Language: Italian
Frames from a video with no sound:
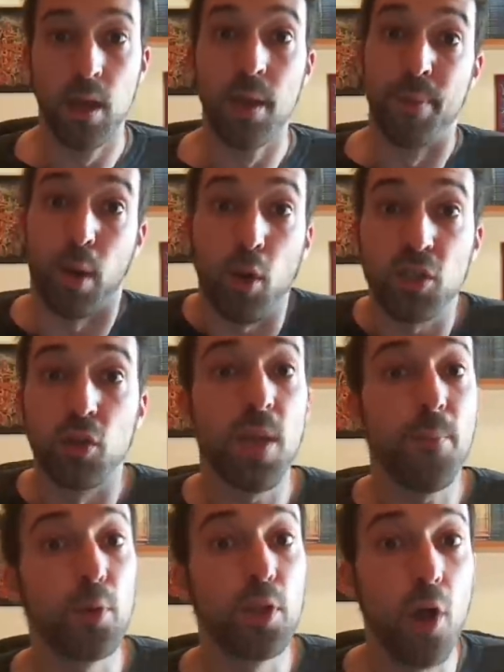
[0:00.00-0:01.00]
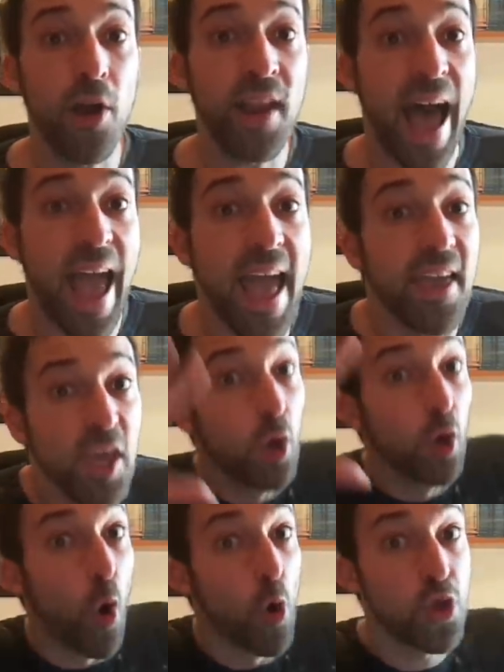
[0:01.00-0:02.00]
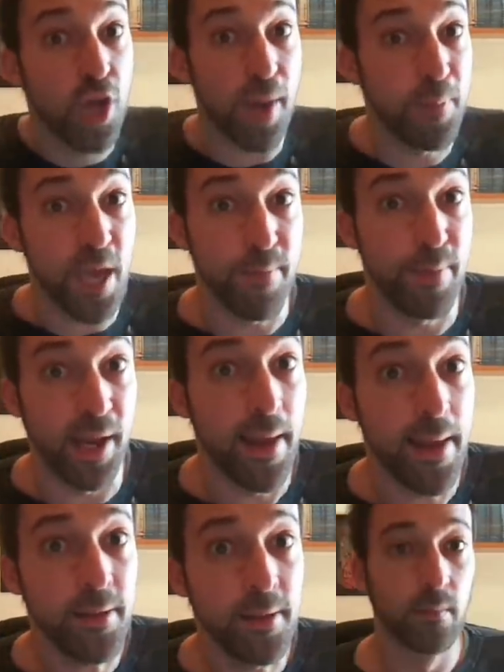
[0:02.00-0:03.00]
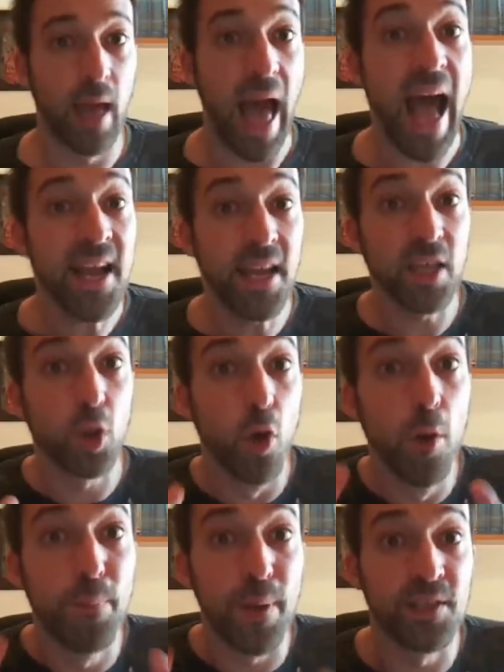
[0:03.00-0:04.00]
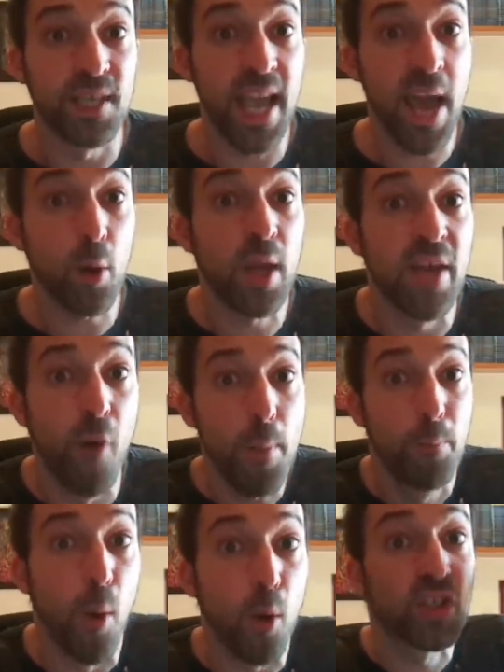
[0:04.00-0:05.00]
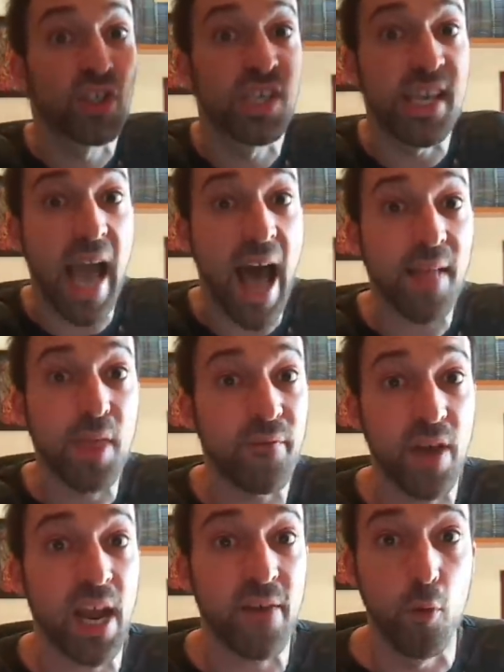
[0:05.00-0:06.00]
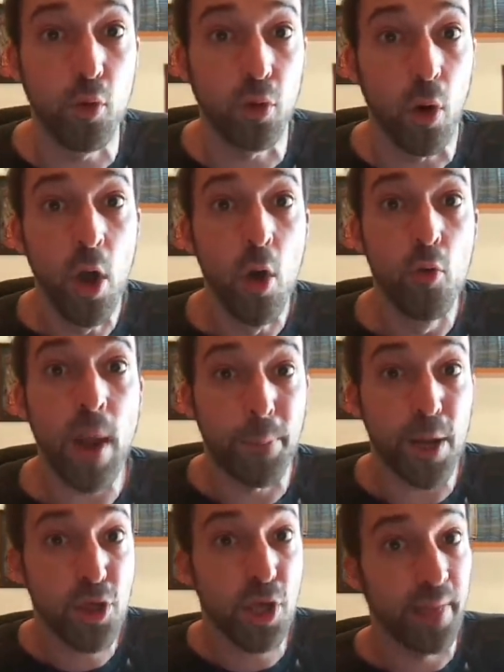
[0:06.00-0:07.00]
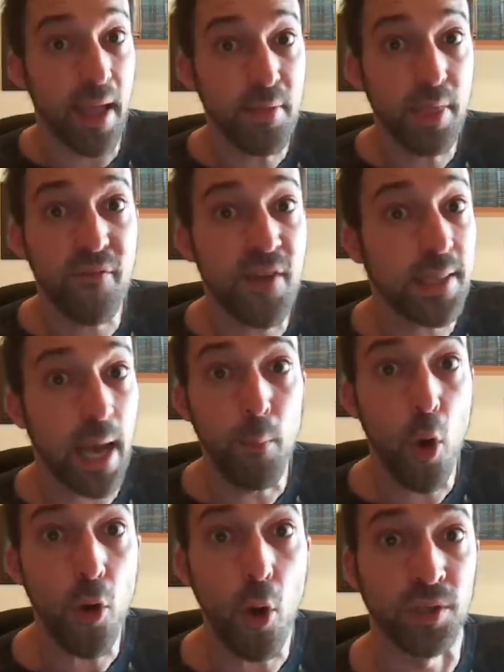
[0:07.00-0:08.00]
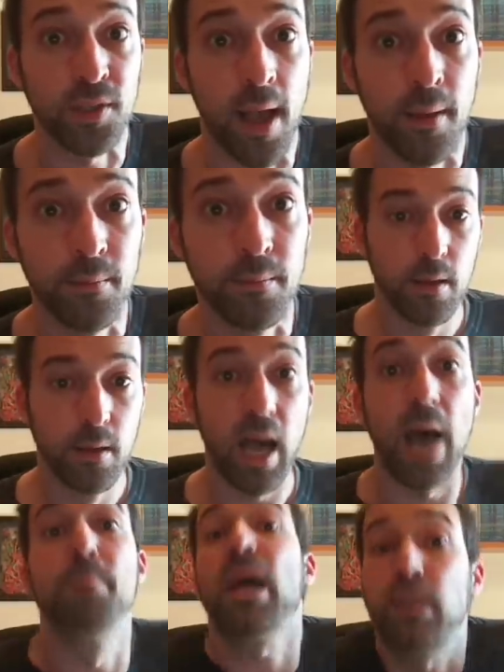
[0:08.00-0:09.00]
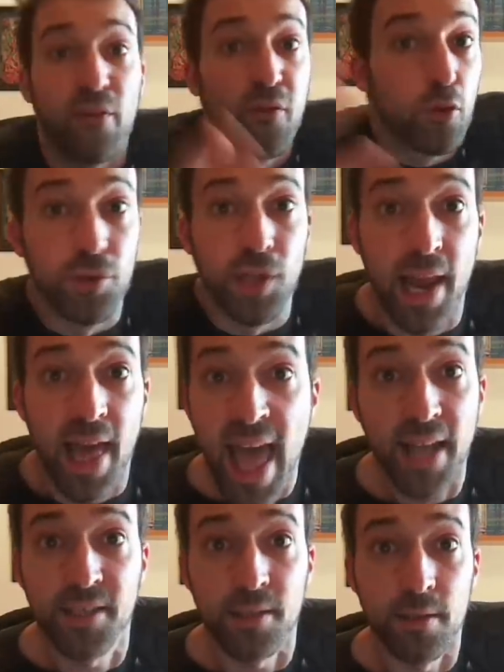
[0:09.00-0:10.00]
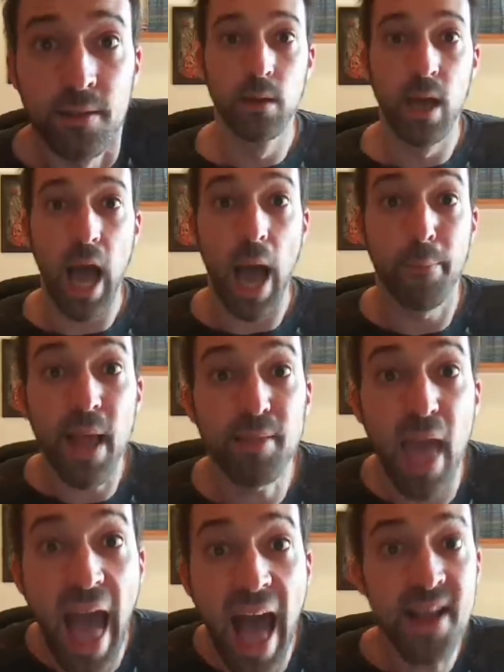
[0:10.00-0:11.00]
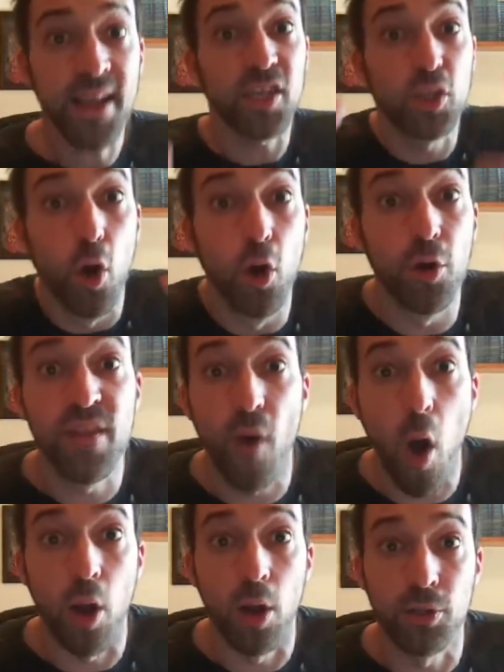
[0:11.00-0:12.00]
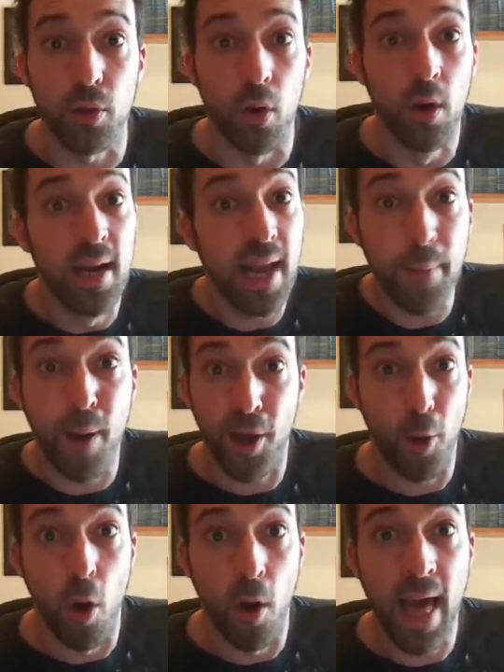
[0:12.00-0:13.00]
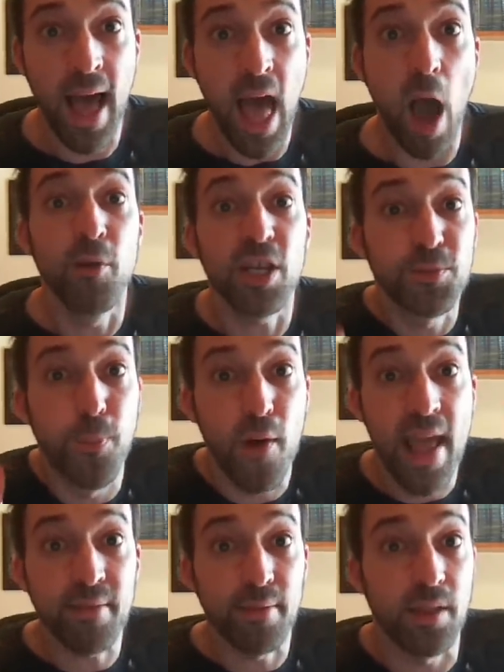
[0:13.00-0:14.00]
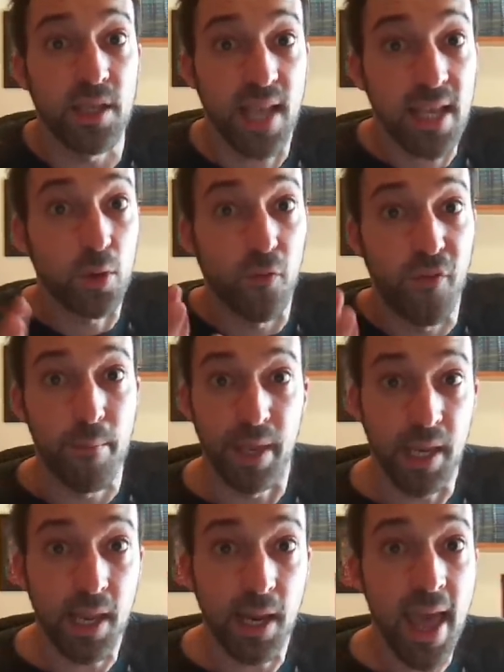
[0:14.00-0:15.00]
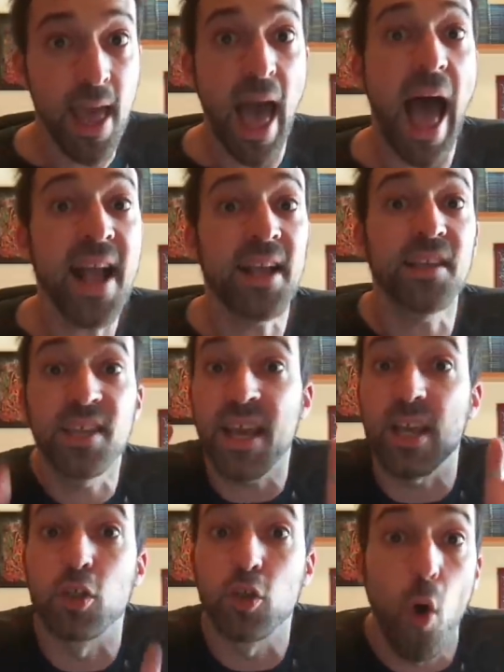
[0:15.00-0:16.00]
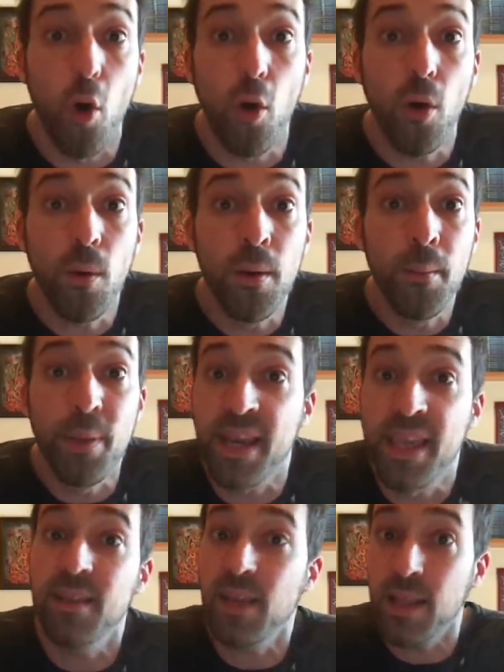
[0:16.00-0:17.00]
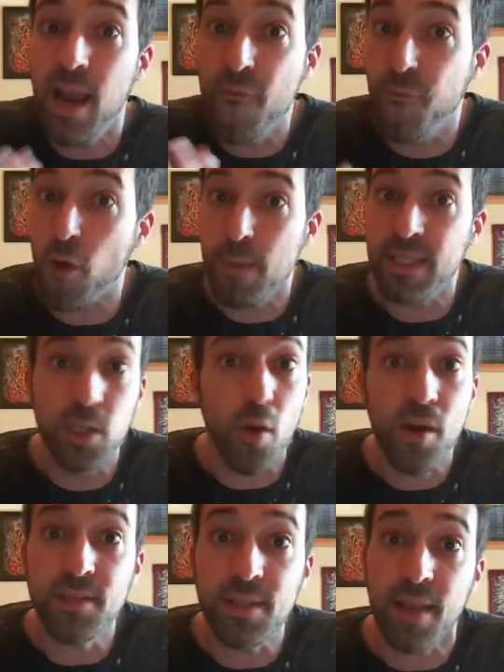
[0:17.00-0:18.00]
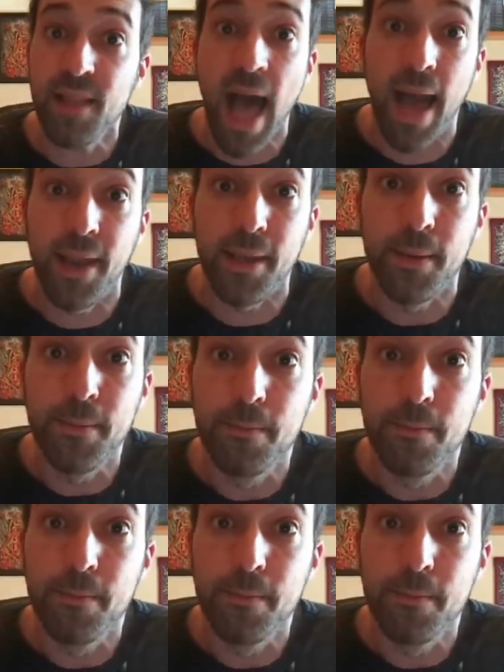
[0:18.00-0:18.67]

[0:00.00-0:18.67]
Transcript: Per questo tipo di donna è inconcepibile anche solo il pensiero che voi possiate aver avuto una precedente vita amorosa. Abbiate avuto delle ex, abbiate anche solo rivolto la parola a un esponente di sesso femminile, anche se era solo per chiedere delle informazioni stradali.